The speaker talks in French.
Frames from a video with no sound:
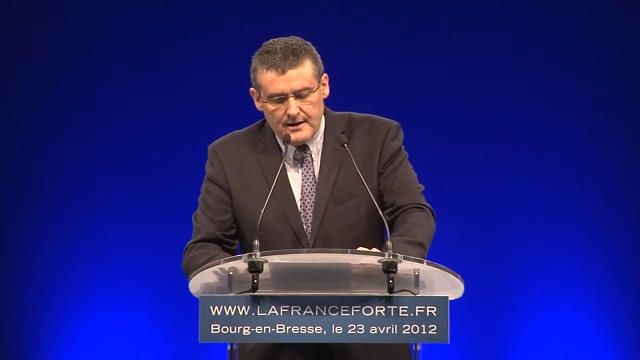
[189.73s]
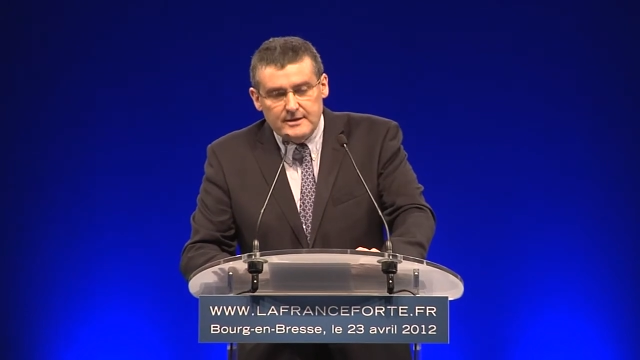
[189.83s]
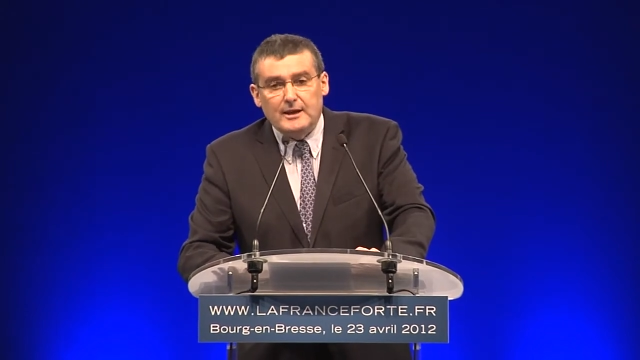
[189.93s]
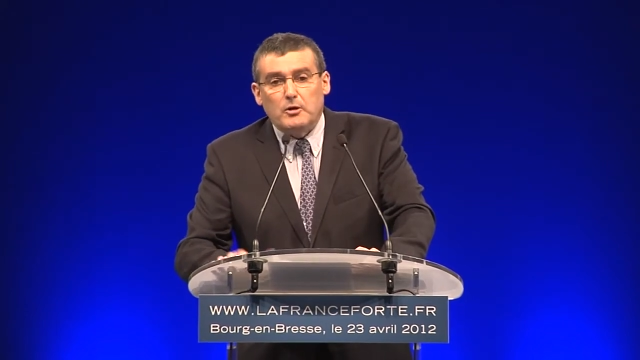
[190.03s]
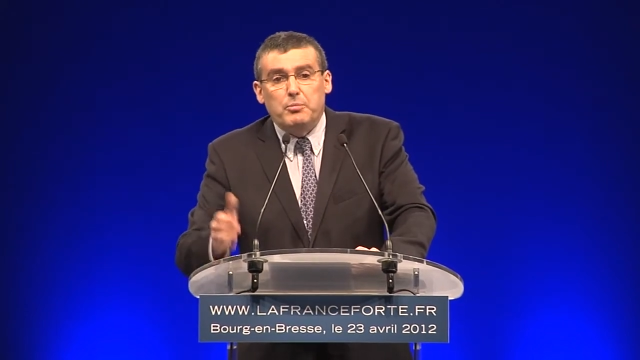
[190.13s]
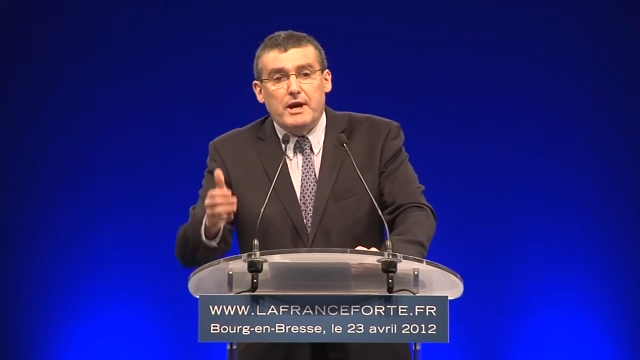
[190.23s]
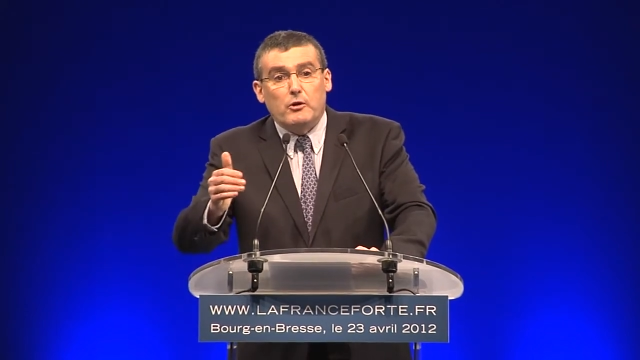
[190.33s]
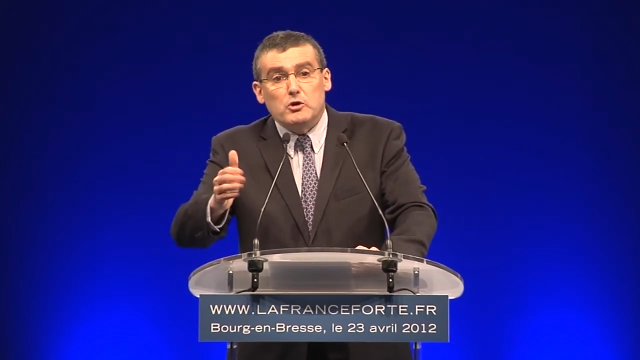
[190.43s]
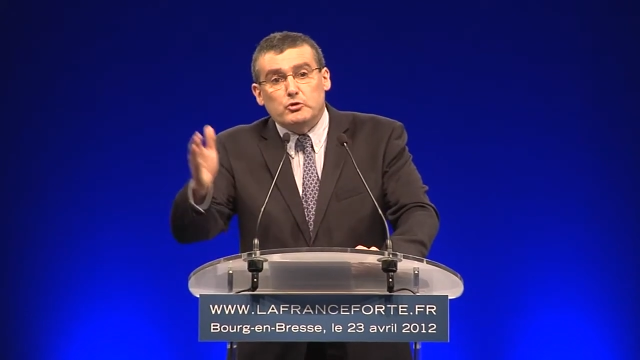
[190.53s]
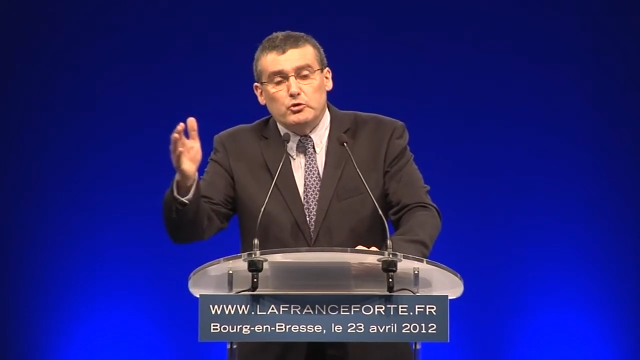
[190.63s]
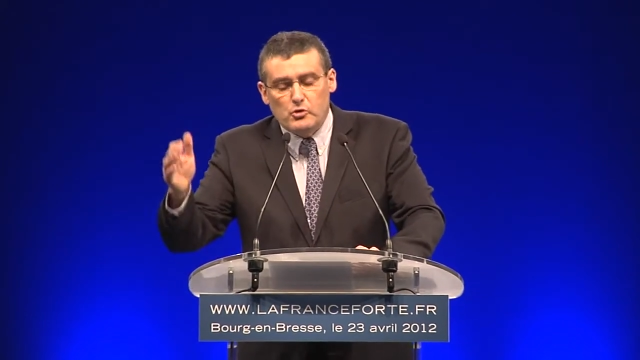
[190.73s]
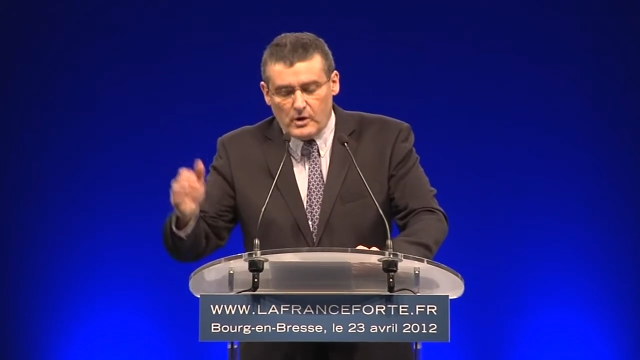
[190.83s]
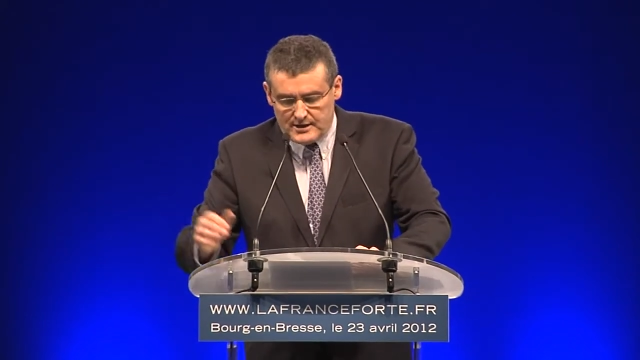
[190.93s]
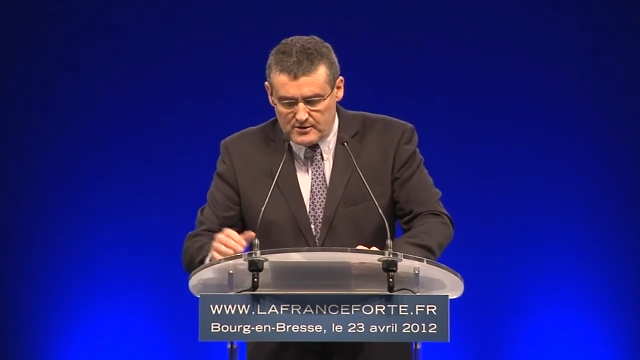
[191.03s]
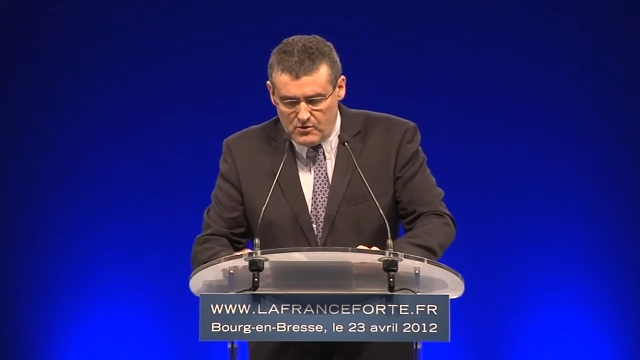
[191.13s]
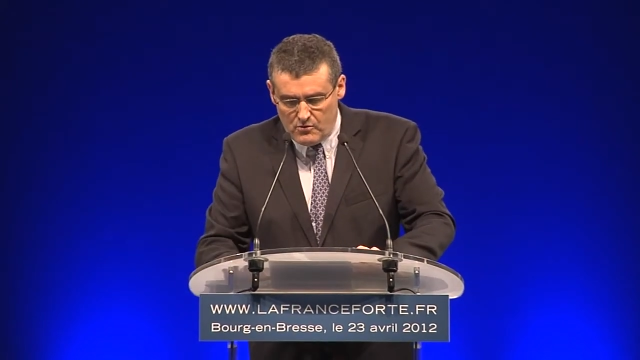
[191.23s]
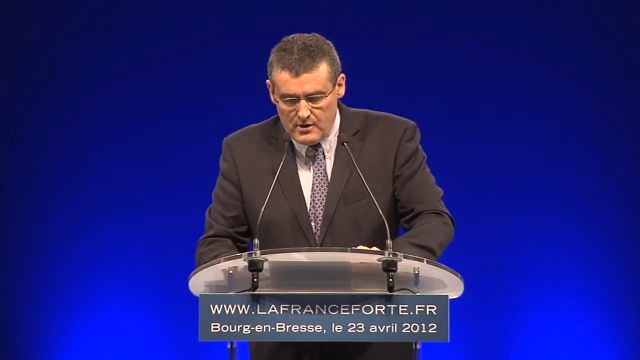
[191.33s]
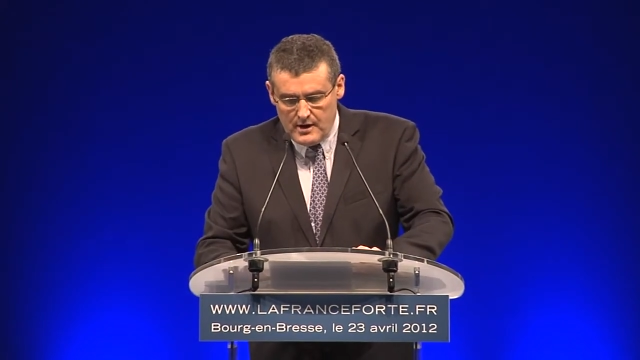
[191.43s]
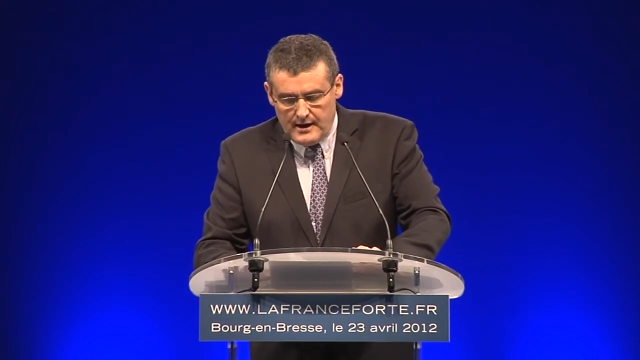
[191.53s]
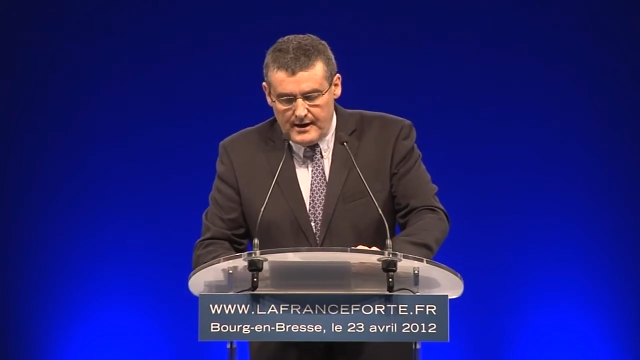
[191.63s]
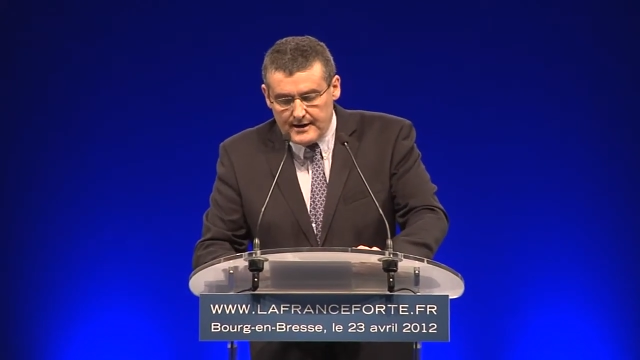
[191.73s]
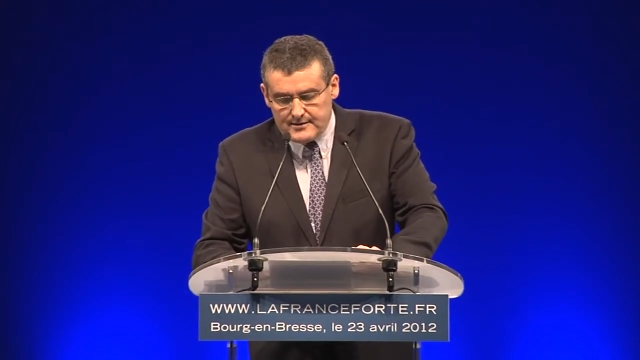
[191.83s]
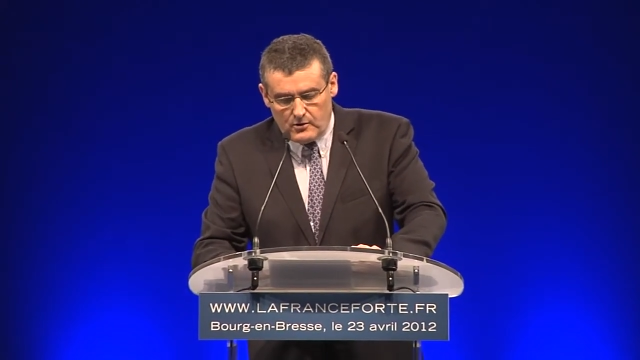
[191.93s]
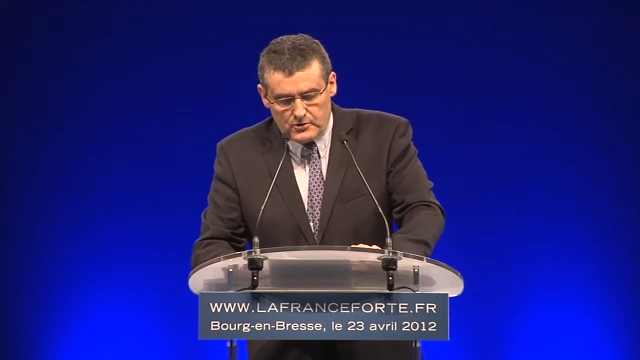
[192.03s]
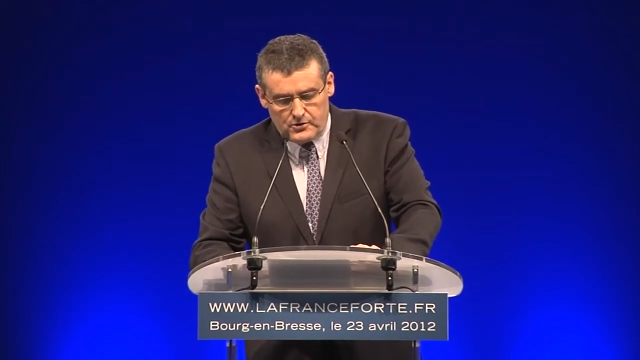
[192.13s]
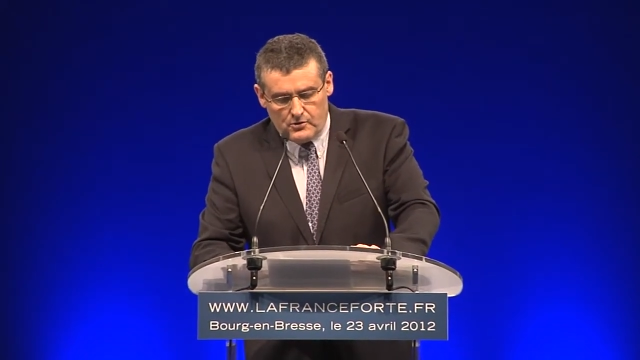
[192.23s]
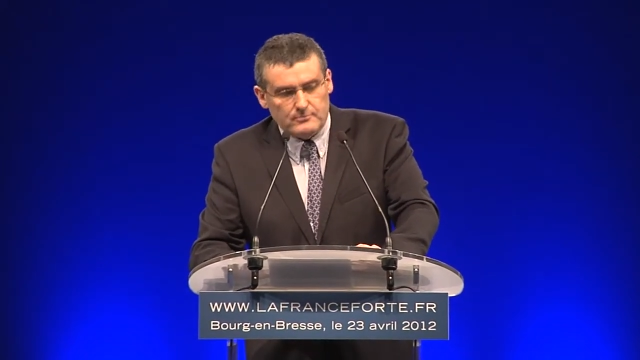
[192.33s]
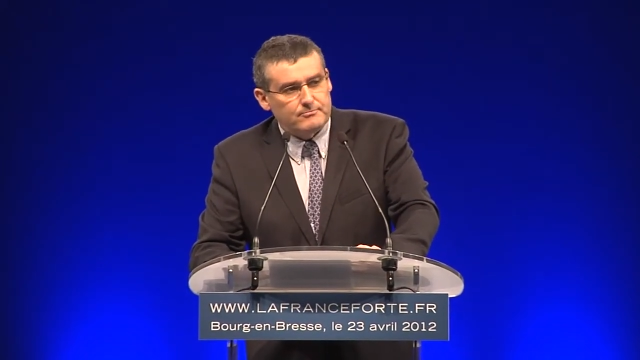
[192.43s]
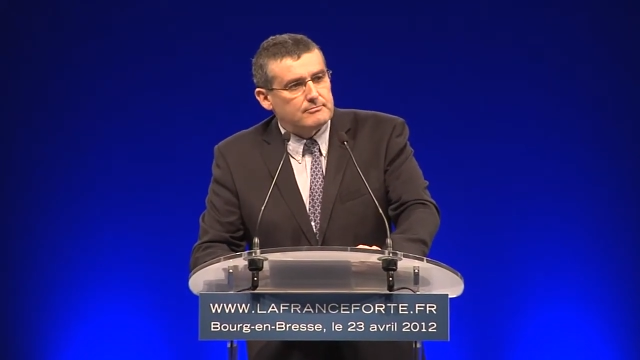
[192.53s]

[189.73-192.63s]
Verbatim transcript: qui est en pleine restructuration et extension.